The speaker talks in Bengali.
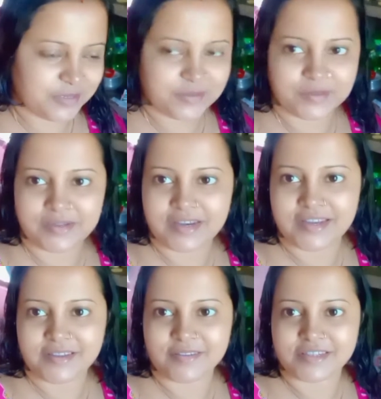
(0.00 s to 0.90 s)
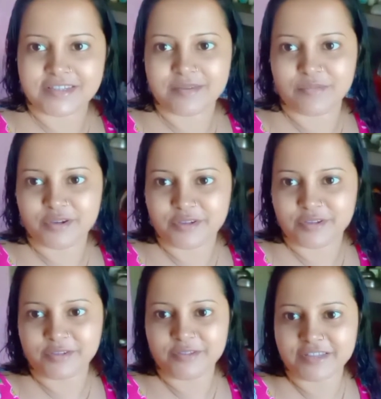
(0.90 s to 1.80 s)
আর আমি
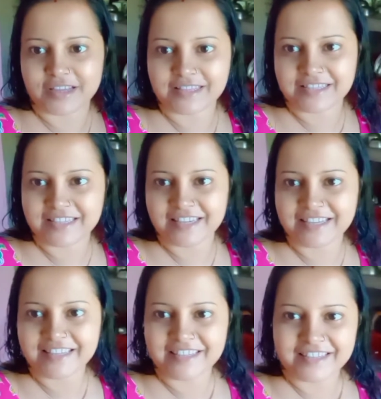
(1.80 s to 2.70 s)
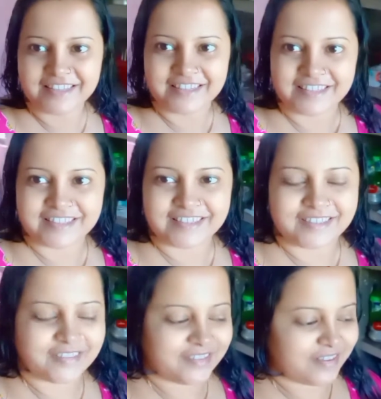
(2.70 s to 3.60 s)
রান্নাটা ছেড়ে ফেলি বন্ধুরা
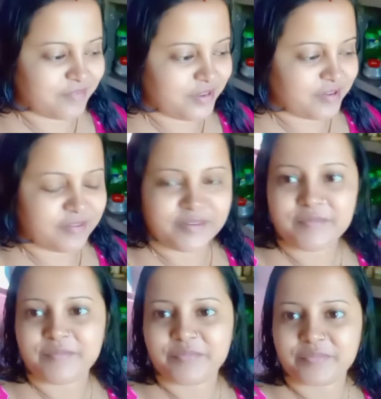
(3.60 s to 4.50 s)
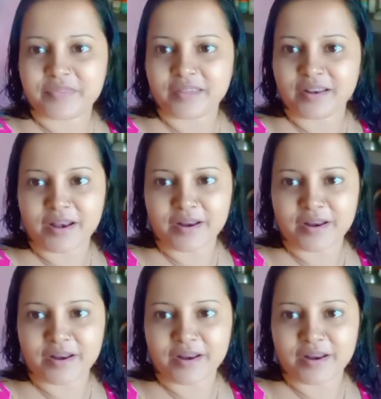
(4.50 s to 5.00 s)
তোমরা দেখতে থাকো